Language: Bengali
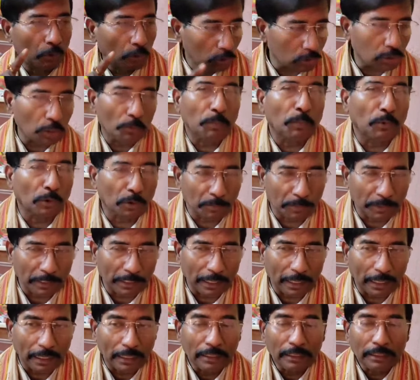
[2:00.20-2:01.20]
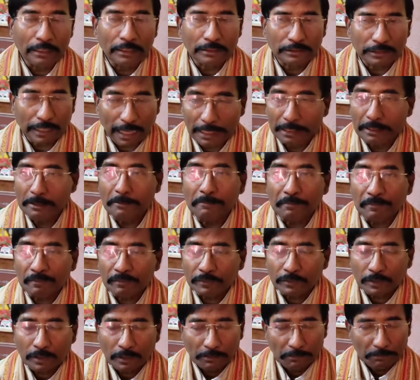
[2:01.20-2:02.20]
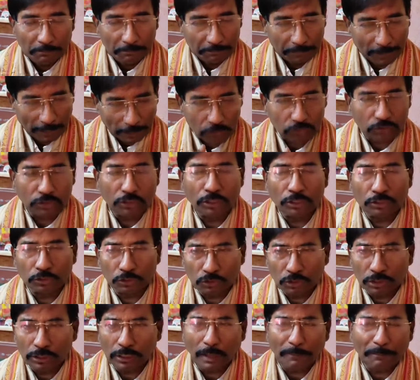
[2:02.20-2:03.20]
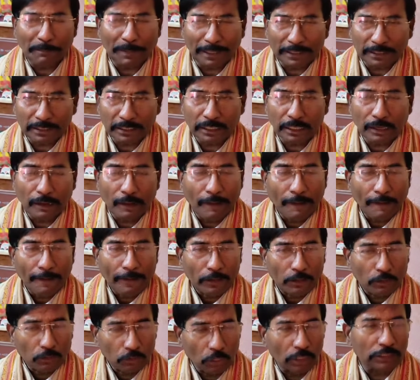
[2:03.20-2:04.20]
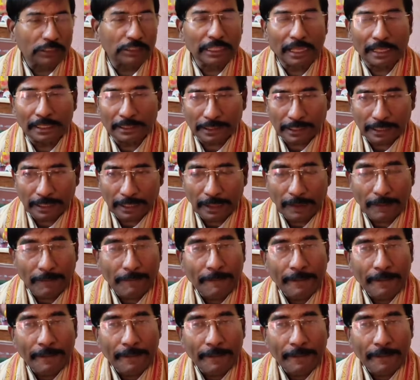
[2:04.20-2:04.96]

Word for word: ভোটও পড়বে না তাই ভারতীয় জনতা পার্টি গদ্দারকে